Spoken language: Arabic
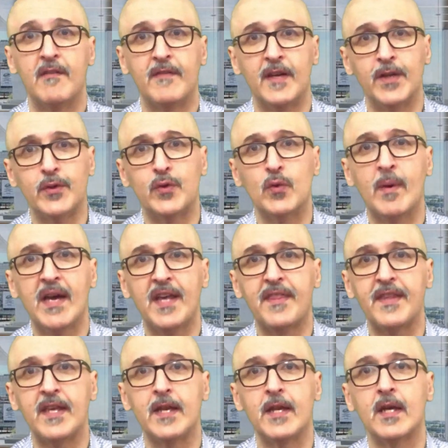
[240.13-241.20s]
فعنده
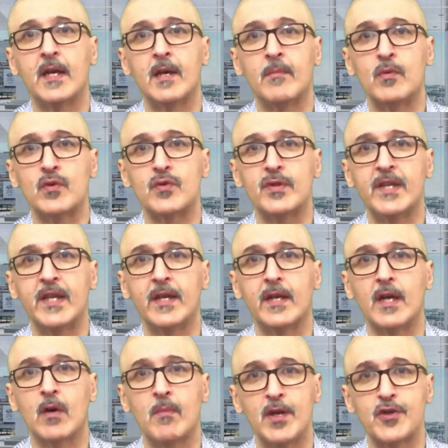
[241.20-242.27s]
باحثين آه، موجودين
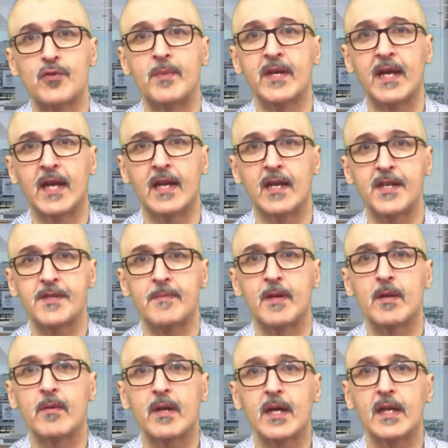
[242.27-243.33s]
او محسوبين على الحزب
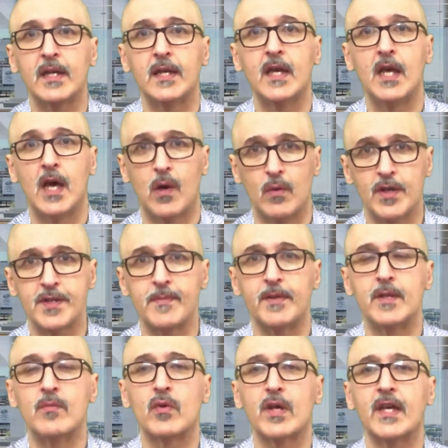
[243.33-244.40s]
الليبرالي او الحزب
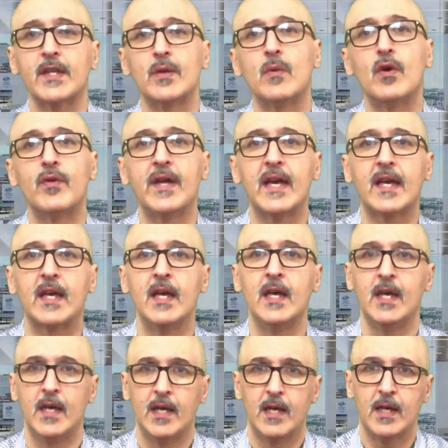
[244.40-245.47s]
الديمقراطي وهناك
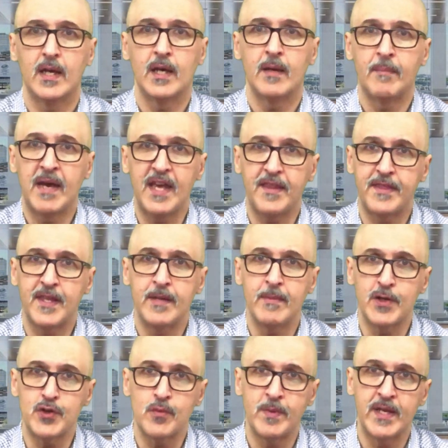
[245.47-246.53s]
آه، باحثين
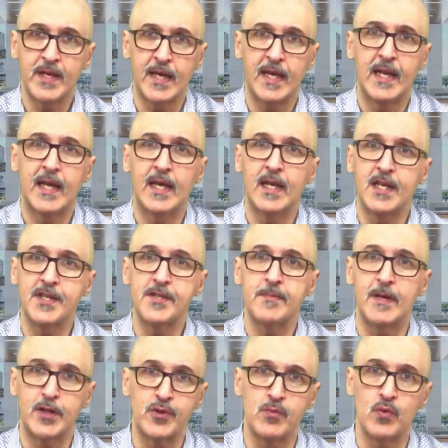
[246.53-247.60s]
محسوبين على
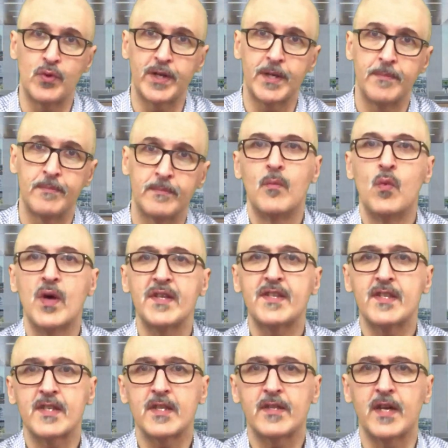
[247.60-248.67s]
الحزب الجمهوري.
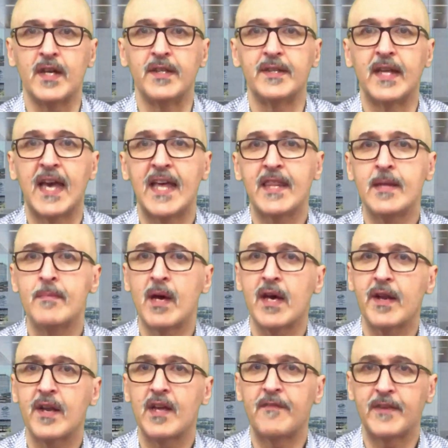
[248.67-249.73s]
مؤسسة راند هذه
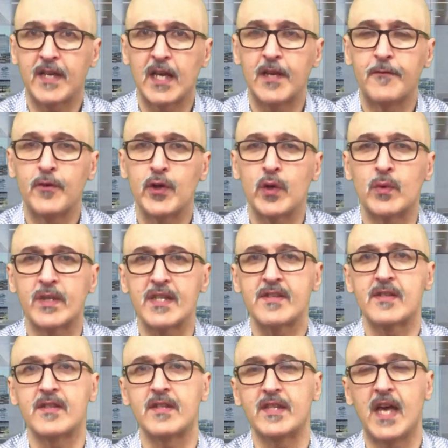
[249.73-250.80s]
مقرها في كاليفورنيا
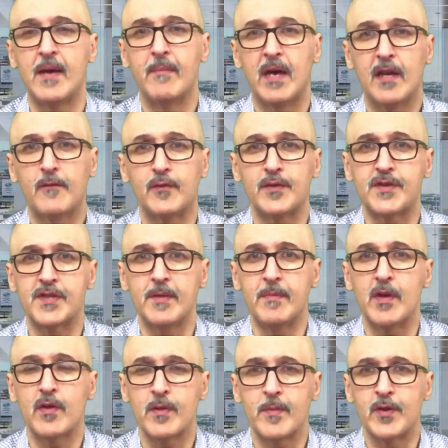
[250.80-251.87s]
وتأسست عام
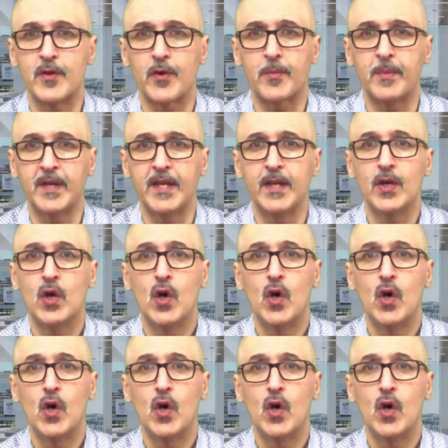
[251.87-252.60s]
1948